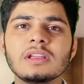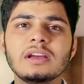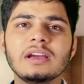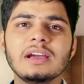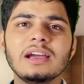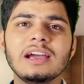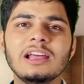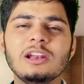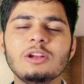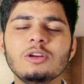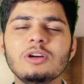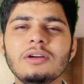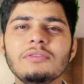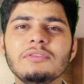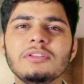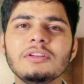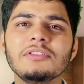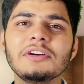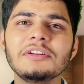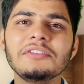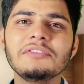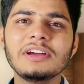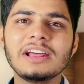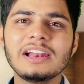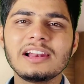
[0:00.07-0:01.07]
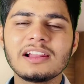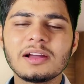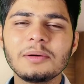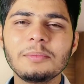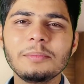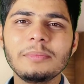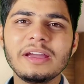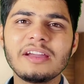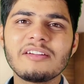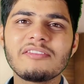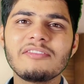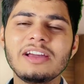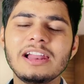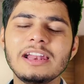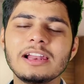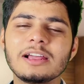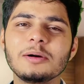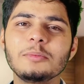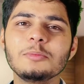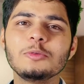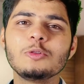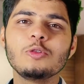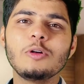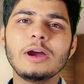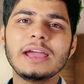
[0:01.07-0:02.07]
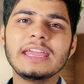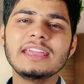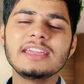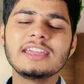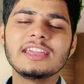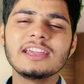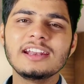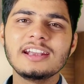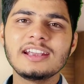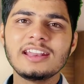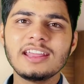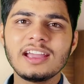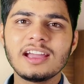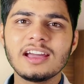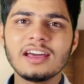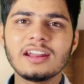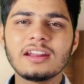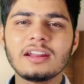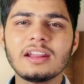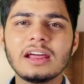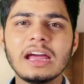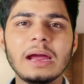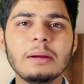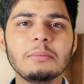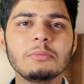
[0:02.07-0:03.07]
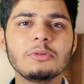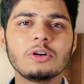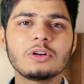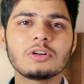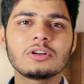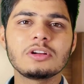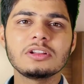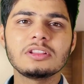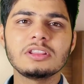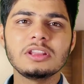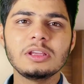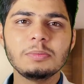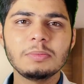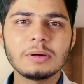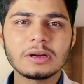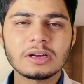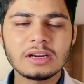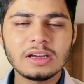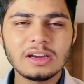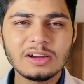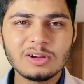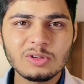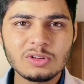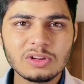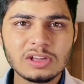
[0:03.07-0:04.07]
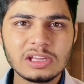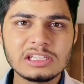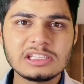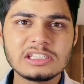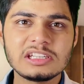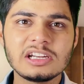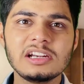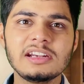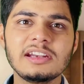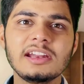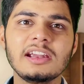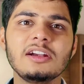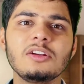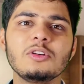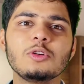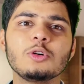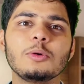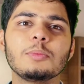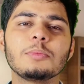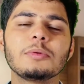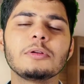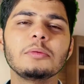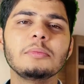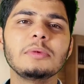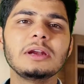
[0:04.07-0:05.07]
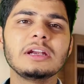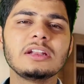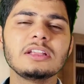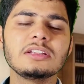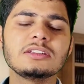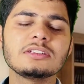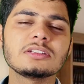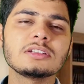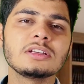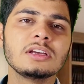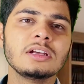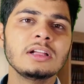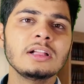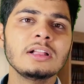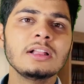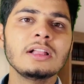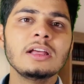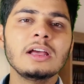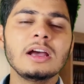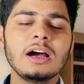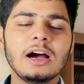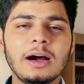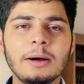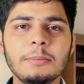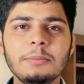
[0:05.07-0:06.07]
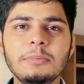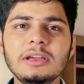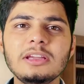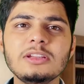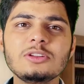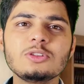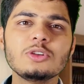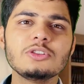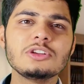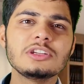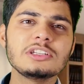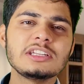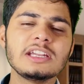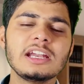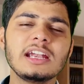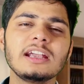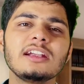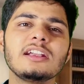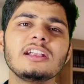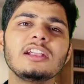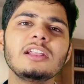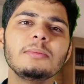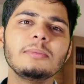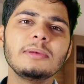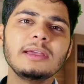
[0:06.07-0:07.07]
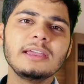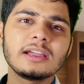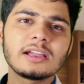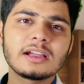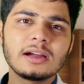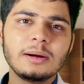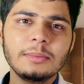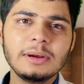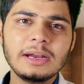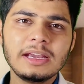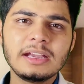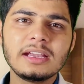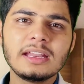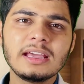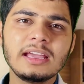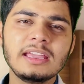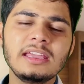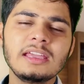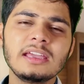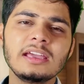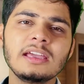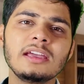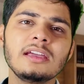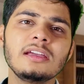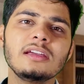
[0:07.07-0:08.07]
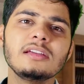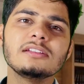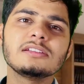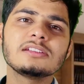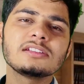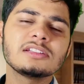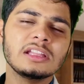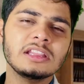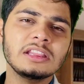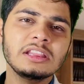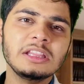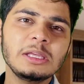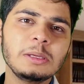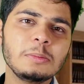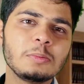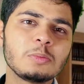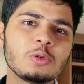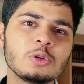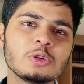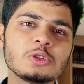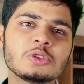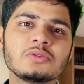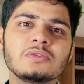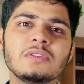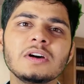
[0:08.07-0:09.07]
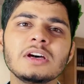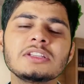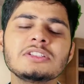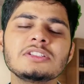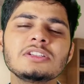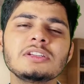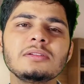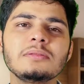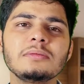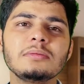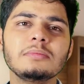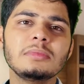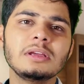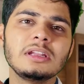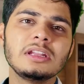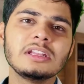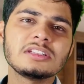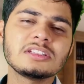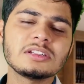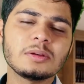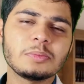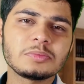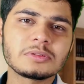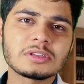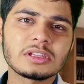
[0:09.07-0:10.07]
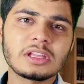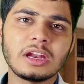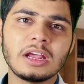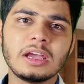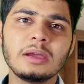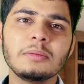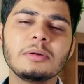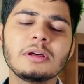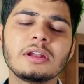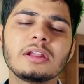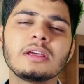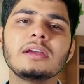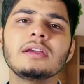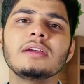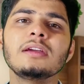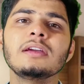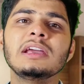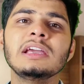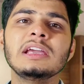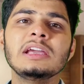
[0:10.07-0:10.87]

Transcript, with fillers: हेलो एवरीवन वेलकम बैक वेलकम टू आई केयर टेकर आई एम डॉक्टर दीपक ठाकुर कंसल्टेंट ऑप्टोमेटिस्ट अभी जो रिसेंटली में कमेंट आई है संदीप कुशवा जी मेरे सब्सक्राइबर हैं